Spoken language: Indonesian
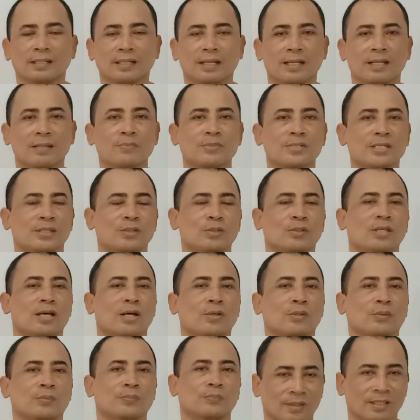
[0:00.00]
Dalam satu
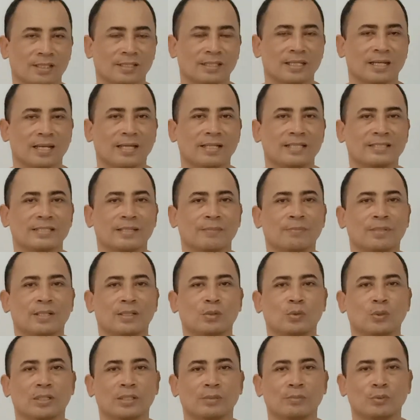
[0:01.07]
tahun setelah Desember
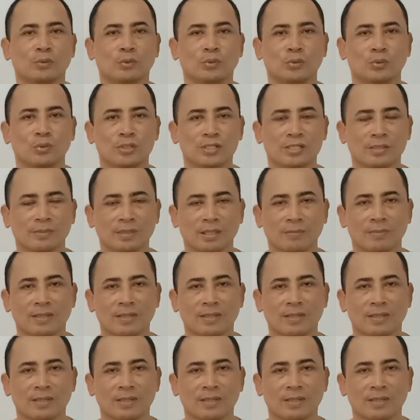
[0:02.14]
2019